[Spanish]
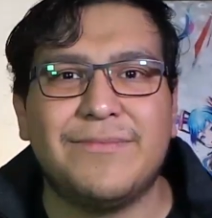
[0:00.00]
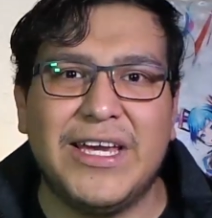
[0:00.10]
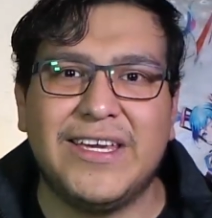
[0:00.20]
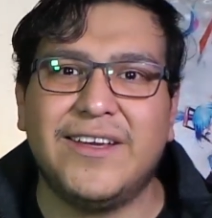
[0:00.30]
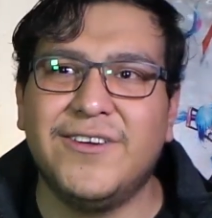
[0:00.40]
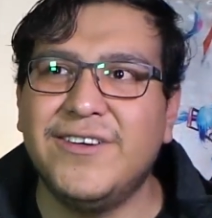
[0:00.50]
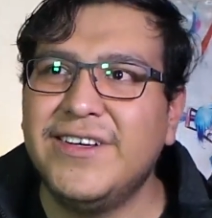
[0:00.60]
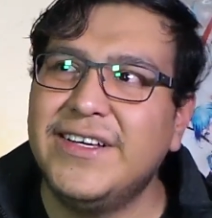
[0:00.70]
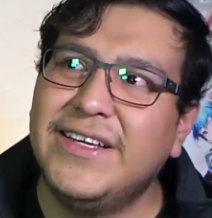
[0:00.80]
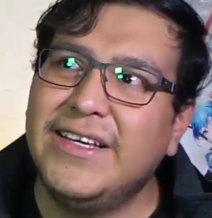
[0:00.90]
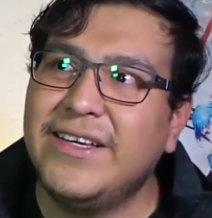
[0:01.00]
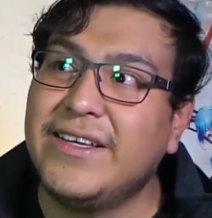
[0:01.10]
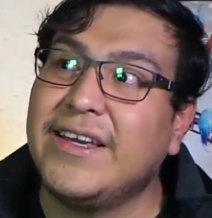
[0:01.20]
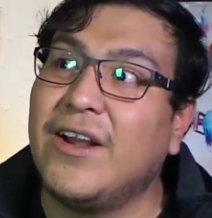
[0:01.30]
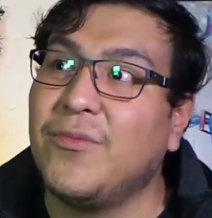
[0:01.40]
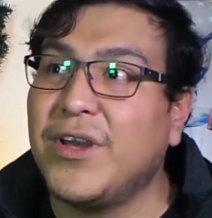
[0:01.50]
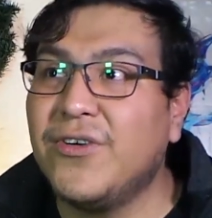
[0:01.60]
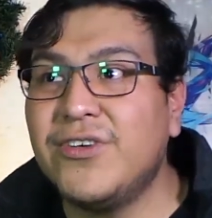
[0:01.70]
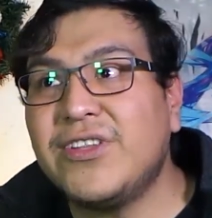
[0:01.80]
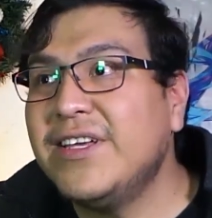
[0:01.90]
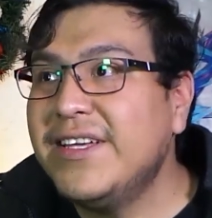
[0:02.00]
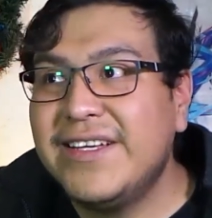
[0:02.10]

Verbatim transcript: en México y a lo mejor